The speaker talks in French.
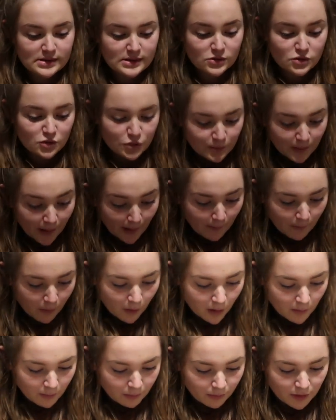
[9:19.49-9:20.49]
c'est super
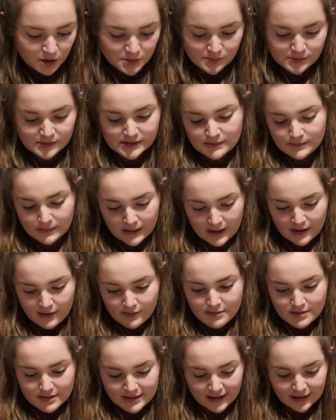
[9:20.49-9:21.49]
propre. Je pensais
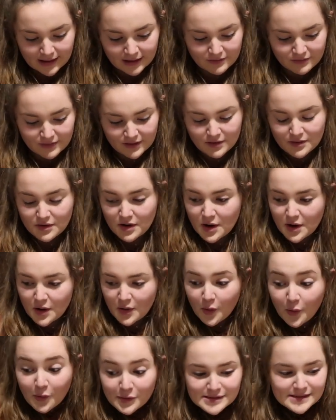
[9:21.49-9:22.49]
pas euh, y arriver euh,
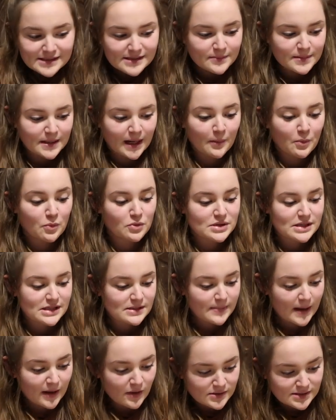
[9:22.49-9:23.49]
aussi bien. Bon,
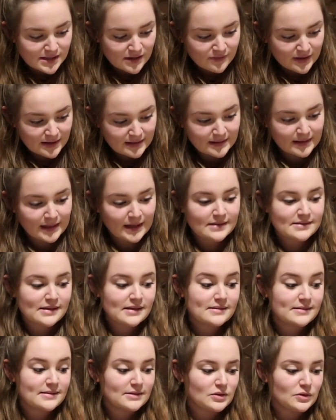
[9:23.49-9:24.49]
j'espère que ça va tenir.
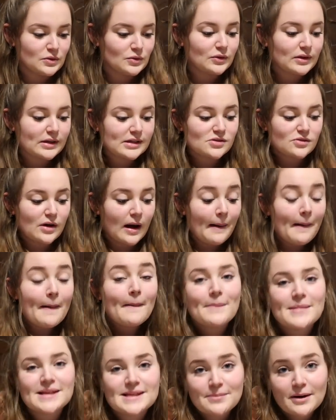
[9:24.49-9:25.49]
Ça, c'est une autre histoire.
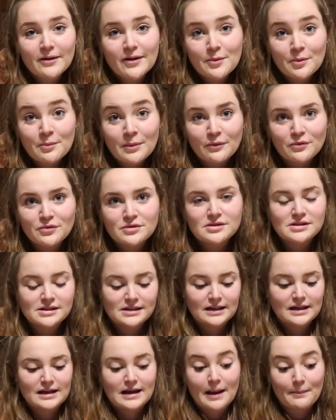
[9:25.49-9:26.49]
Mais c'est pas vraiment ma faute,
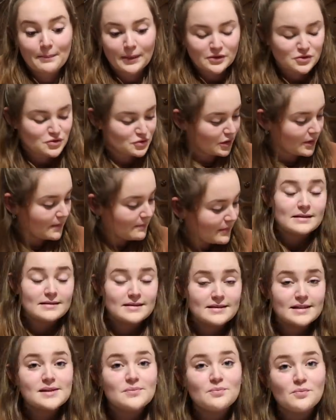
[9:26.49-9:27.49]
c'est la peinture.
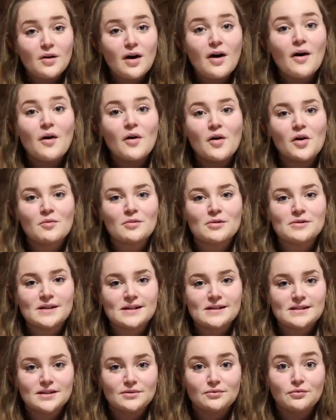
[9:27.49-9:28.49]
Dites-moi en
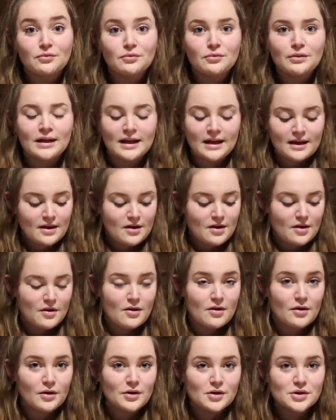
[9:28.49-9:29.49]
commentaire si vous voulez
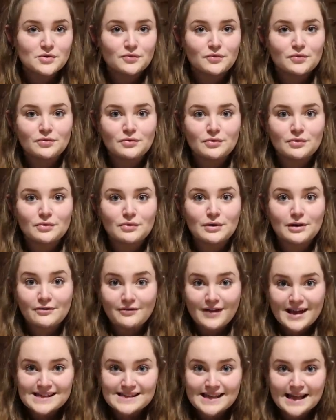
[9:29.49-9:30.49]
euh, que je vous les
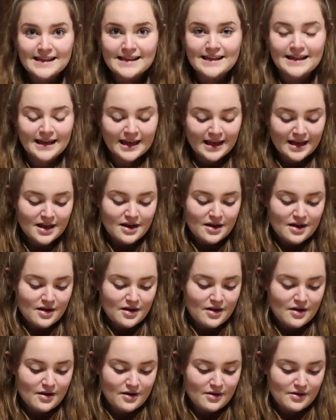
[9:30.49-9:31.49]
fasse gagner.
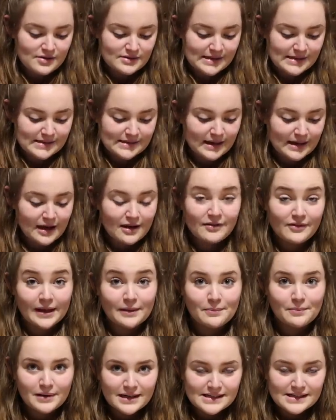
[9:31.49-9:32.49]
ça sera
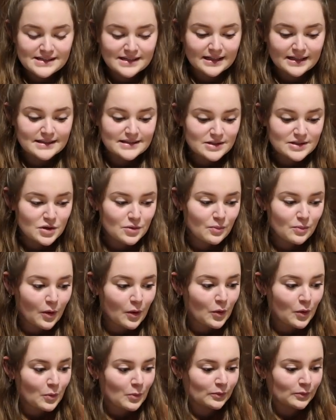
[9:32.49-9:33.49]
avec plaisir. Dites-le moi
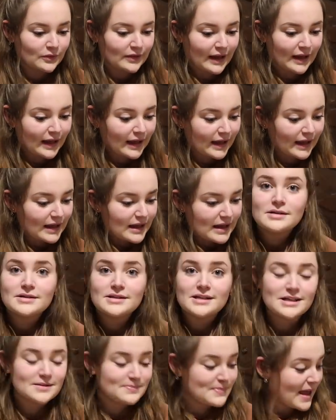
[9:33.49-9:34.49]
en commentaire.
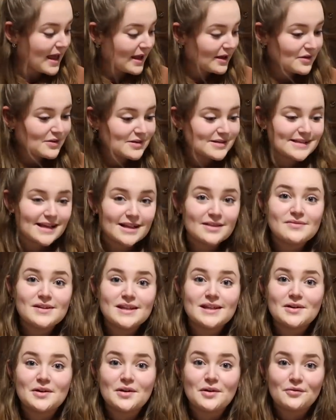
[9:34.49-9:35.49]
J'espère que cette
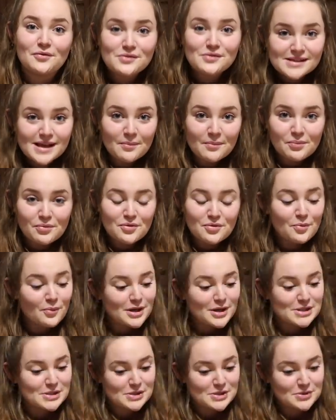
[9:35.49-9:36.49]
vidéo vous a plu.
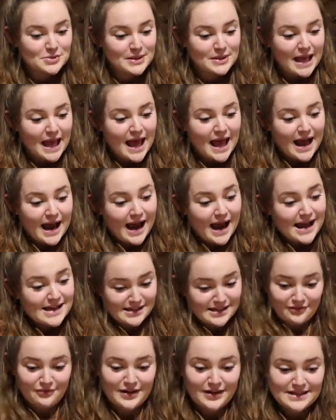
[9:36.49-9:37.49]
Moi, je suis
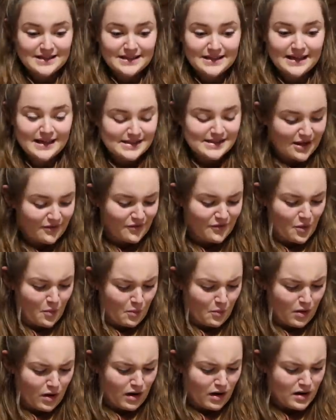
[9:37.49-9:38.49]
assez fatiguée. Ça fait au
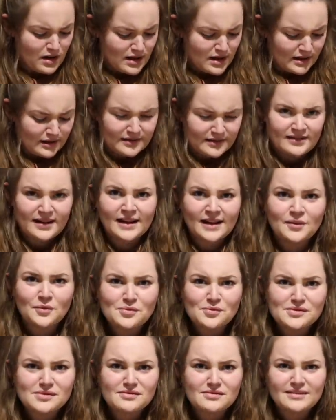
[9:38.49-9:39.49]
moins 4
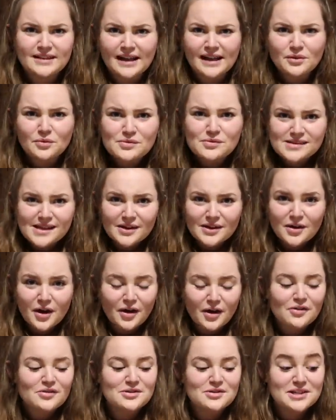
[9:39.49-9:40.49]
ou, ou 5
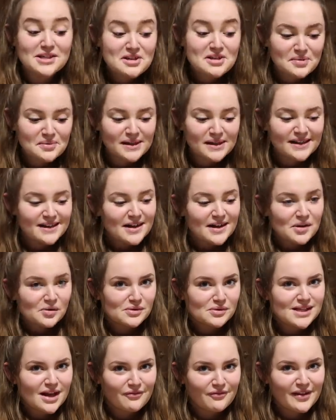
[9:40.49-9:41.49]
heures que j'y suis.
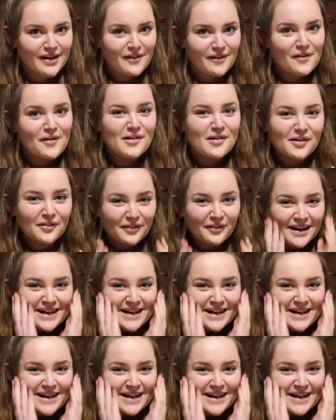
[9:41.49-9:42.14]
Donc ça fait long,